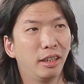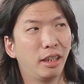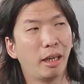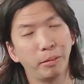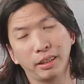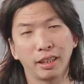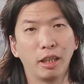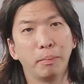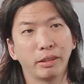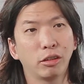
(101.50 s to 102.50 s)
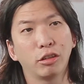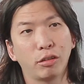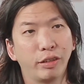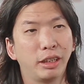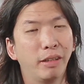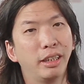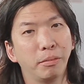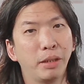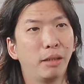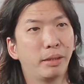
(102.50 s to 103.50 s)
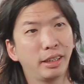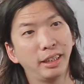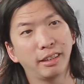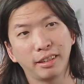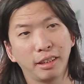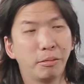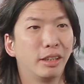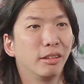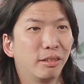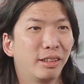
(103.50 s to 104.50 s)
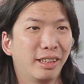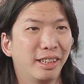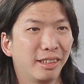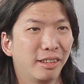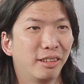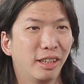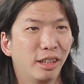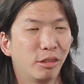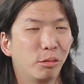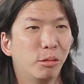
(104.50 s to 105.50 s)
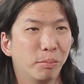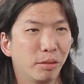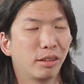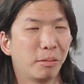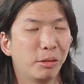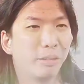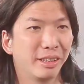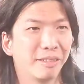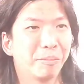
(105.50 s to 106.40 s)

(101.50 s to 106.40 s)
las veces que lo pasé en otros festivales me la perdí, así que bueno, estuvo, está muy bien.